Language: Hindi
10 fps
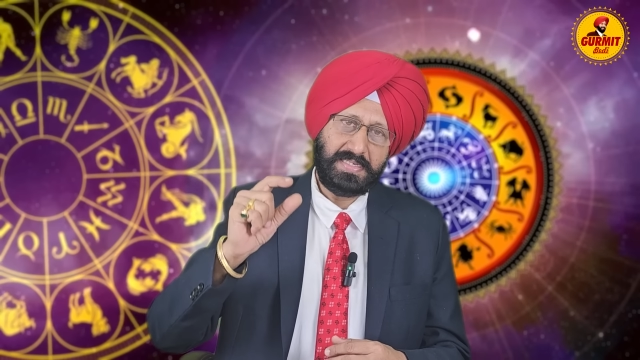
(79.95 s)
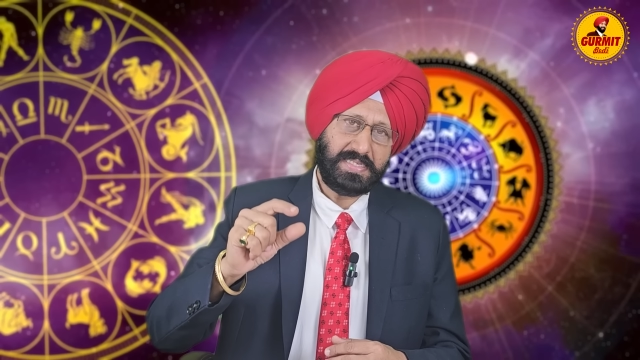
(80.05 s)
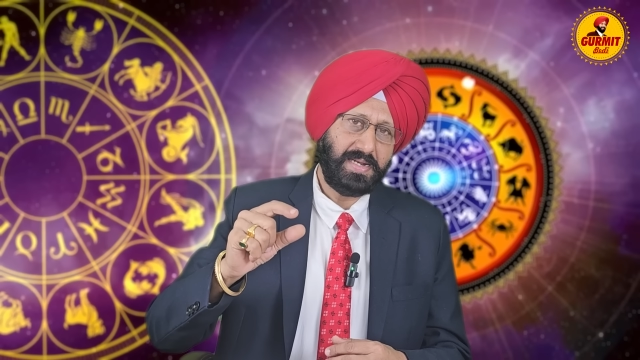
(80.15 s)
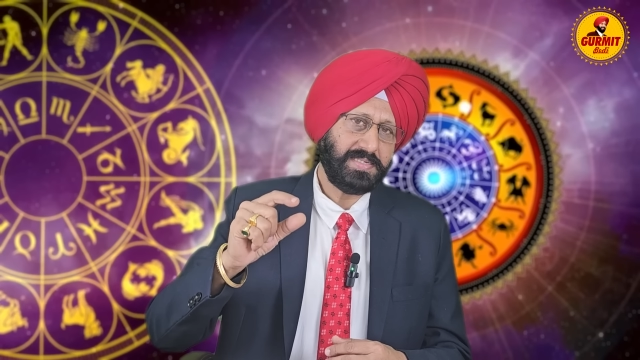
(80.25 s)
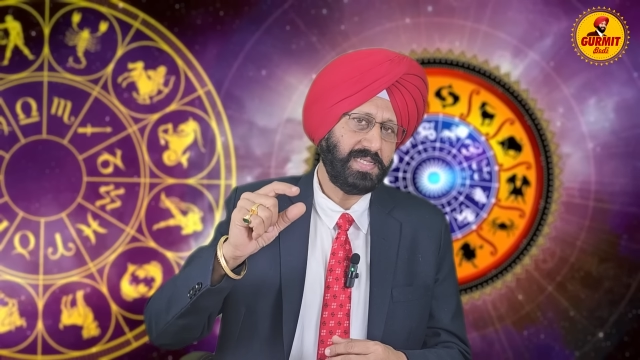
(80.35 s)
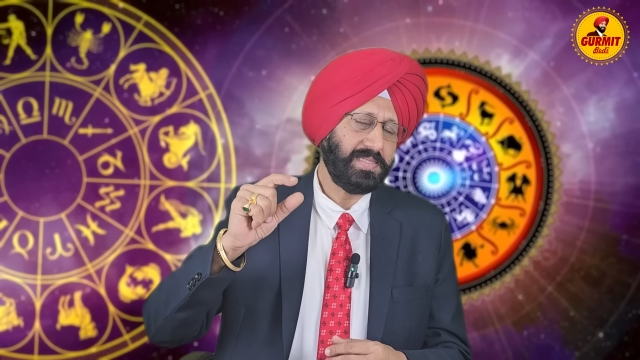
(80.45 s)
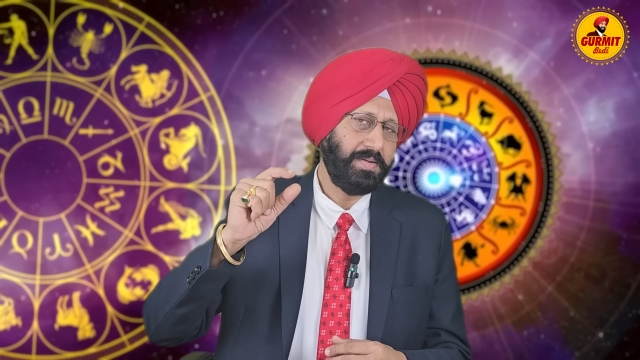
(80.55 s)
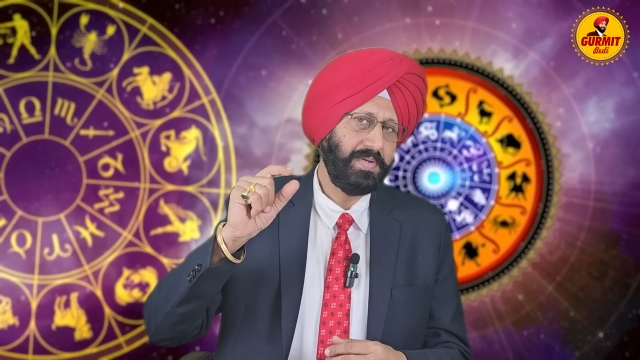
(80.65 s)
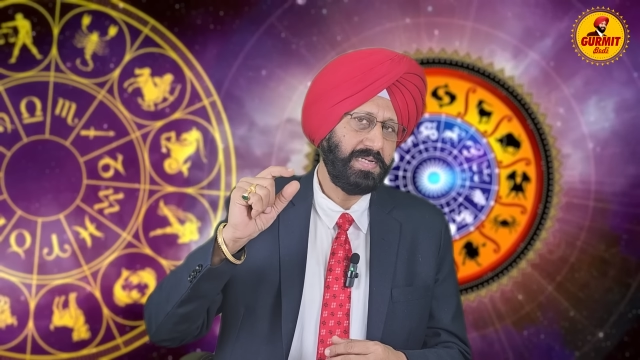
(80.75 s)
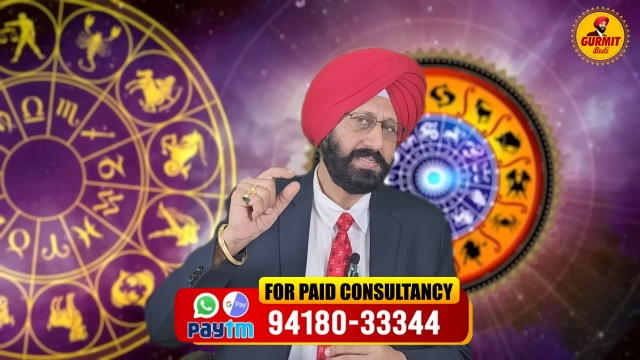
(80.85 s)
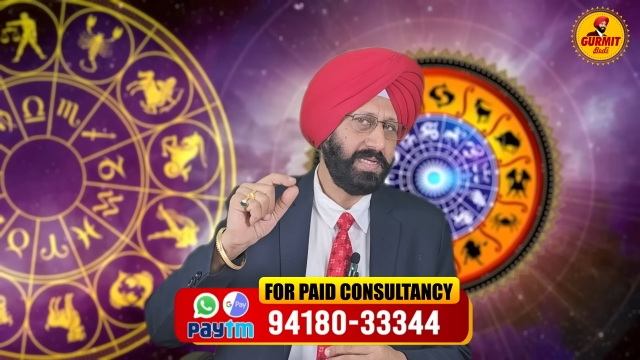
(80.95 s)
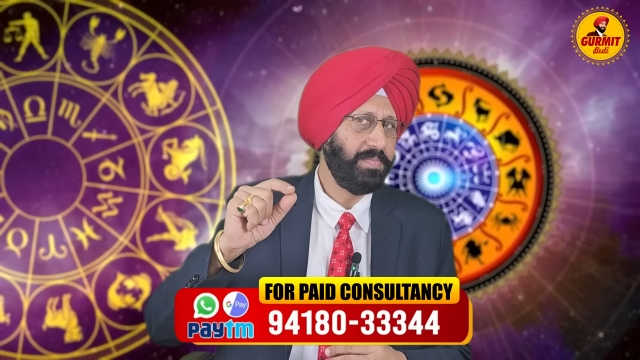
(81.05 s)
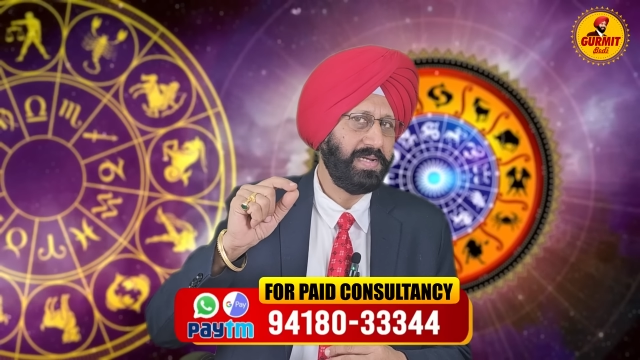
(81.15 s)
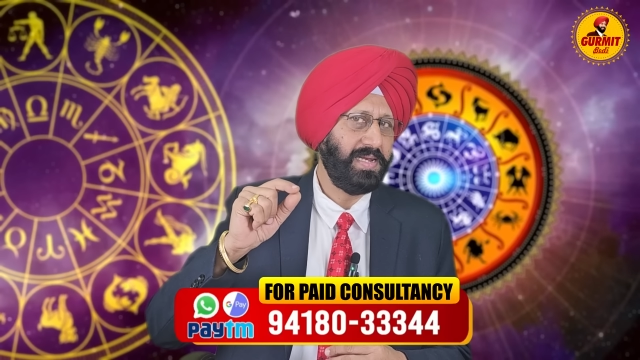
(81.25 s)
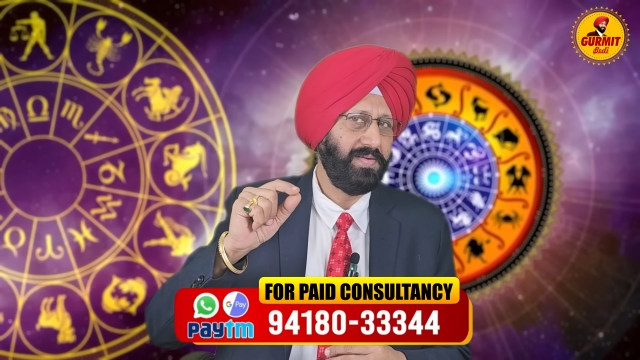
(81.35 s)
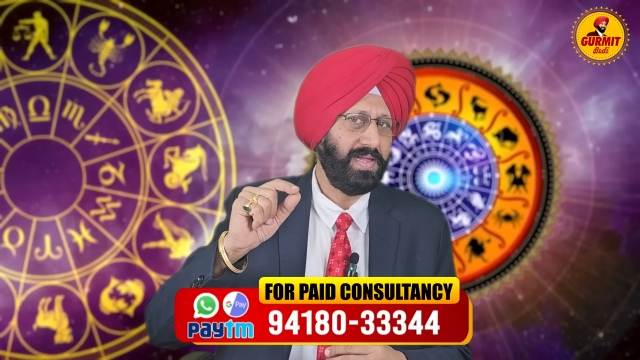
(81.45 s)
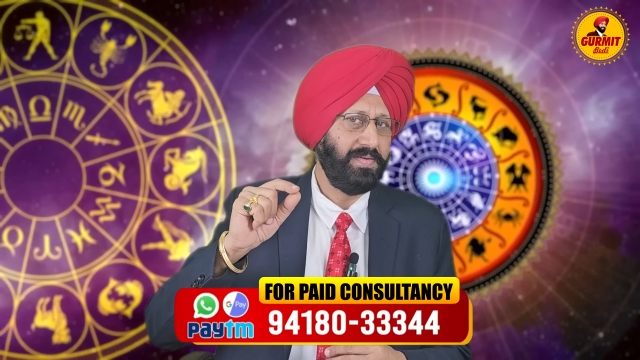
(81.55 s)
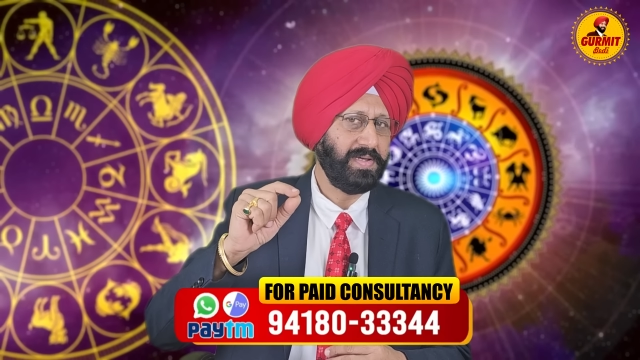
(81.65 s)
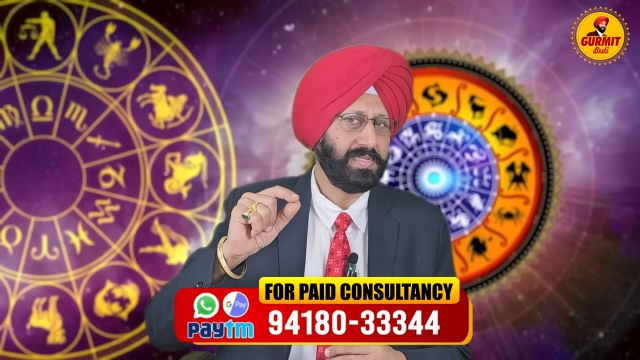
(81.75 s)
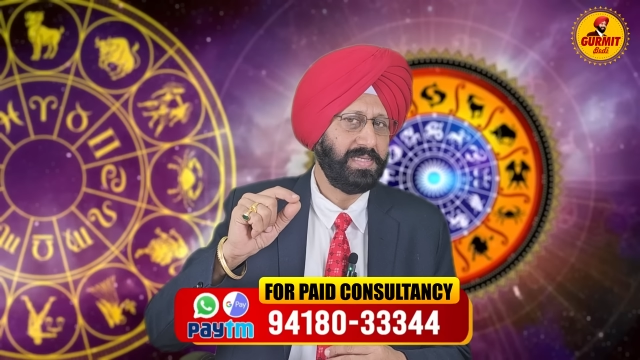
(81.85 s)
इस नक्षत्र में जन्म लेने
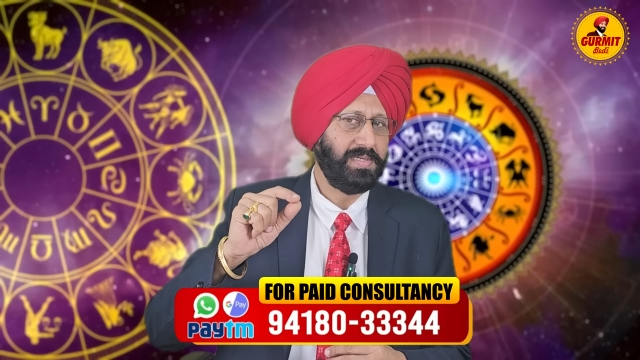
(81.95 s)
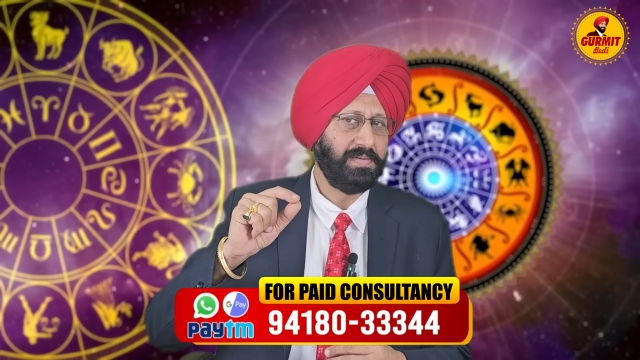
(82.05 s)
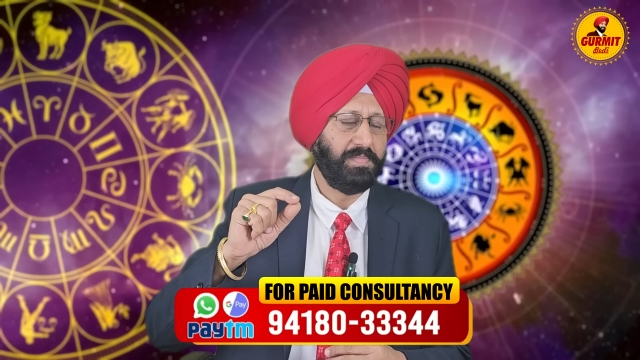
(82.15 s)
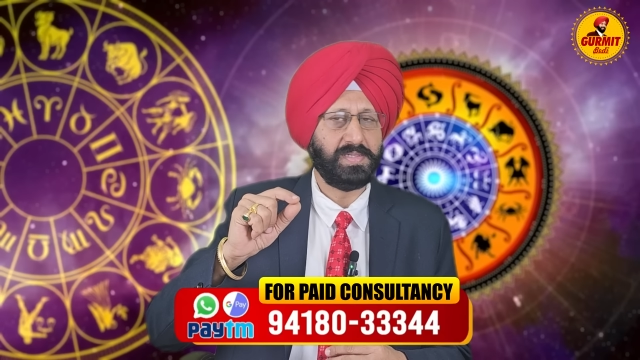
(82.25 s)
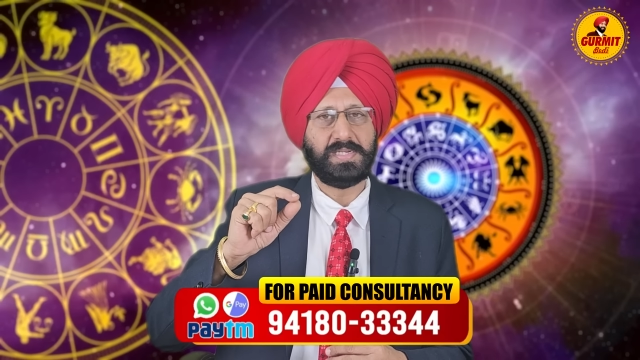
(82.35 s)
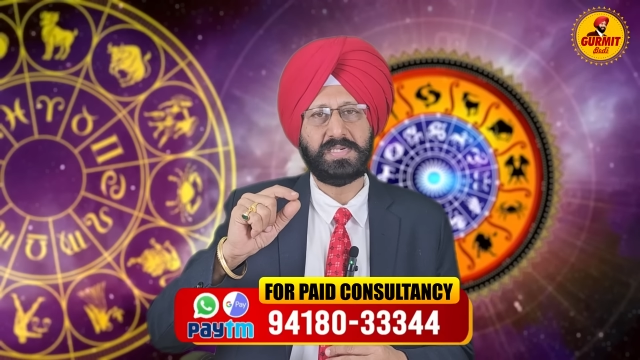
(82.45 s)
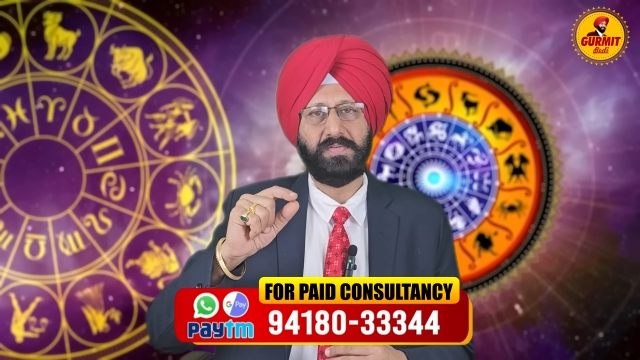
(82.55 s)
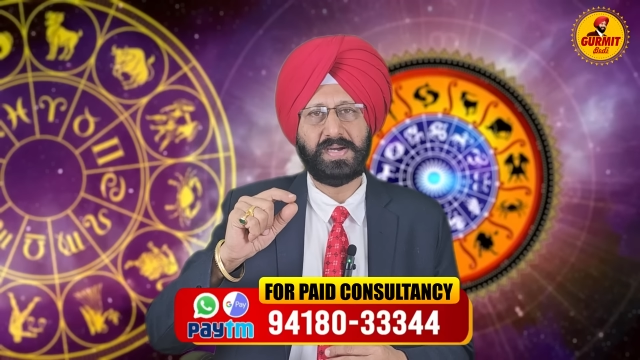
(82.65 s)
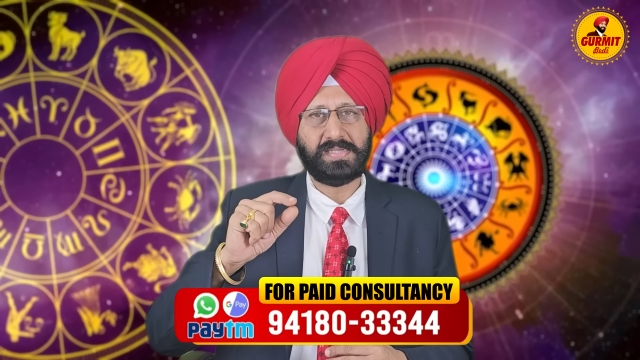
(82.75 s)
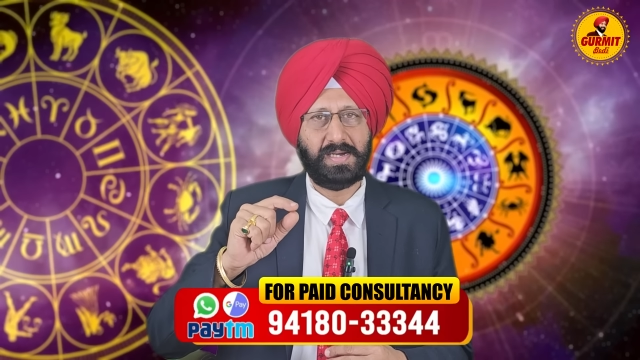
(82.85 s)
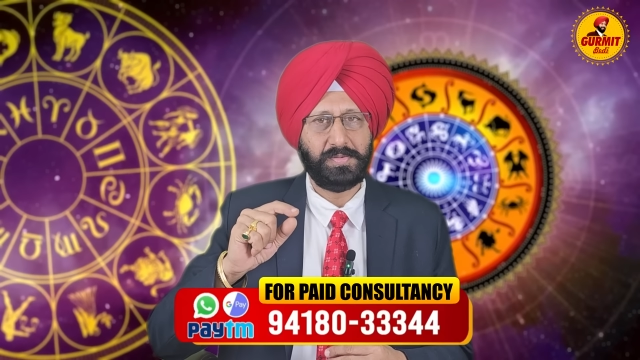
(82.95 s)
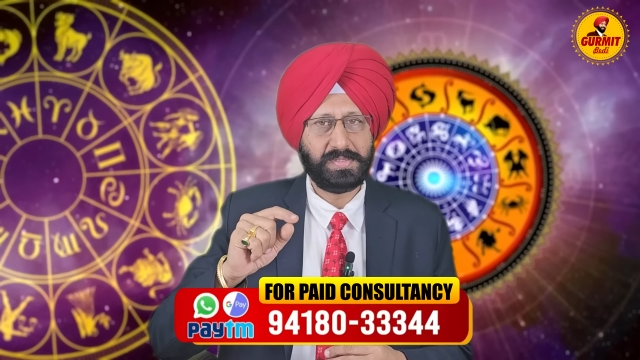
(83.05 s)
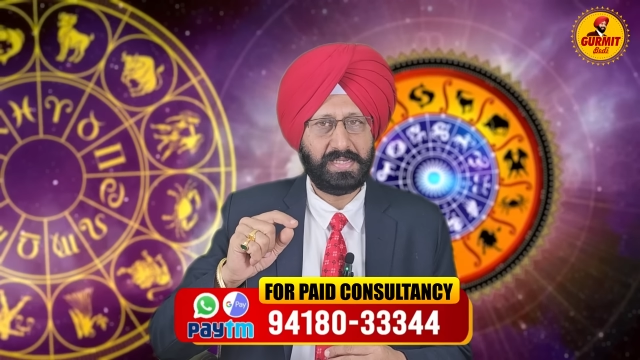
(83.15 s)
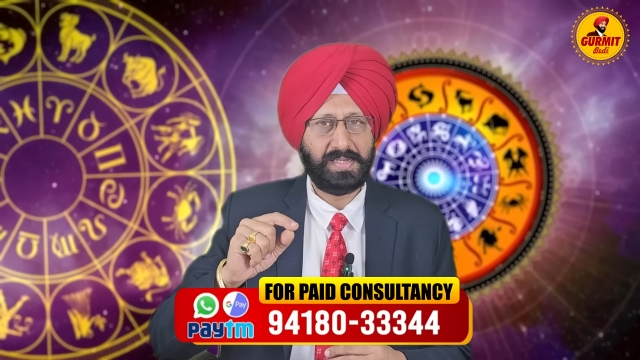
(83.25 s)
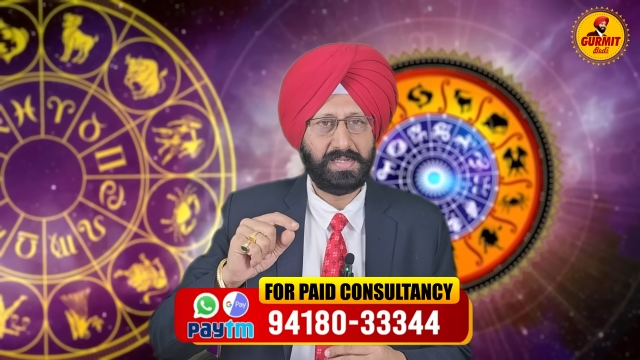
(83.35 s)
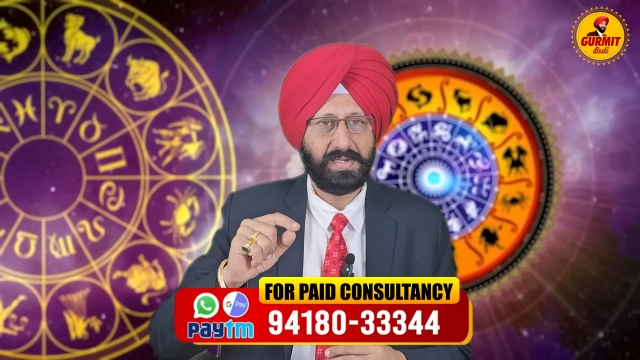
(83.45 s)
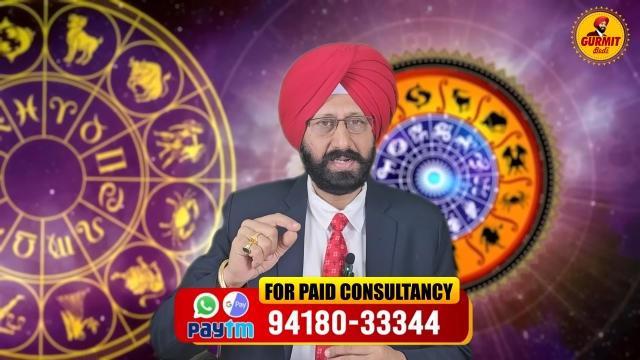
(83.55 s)
वाले व्यक्ति बहुत अच्छे वक्ता होते हैं